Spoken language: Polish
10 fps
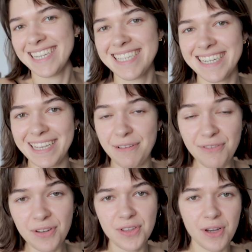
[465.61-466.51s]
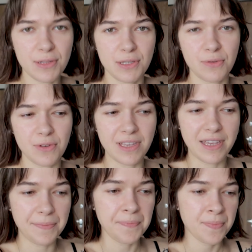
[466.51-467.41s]
czyli wody, octu
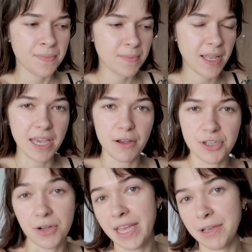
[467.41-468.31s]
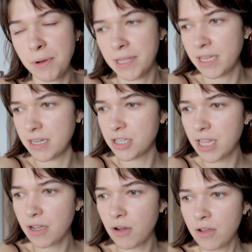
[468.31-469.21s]
i jakiegoś olejku
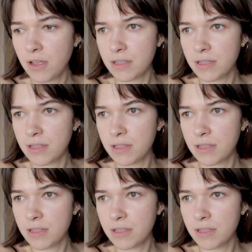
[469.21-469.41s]
eterycznego.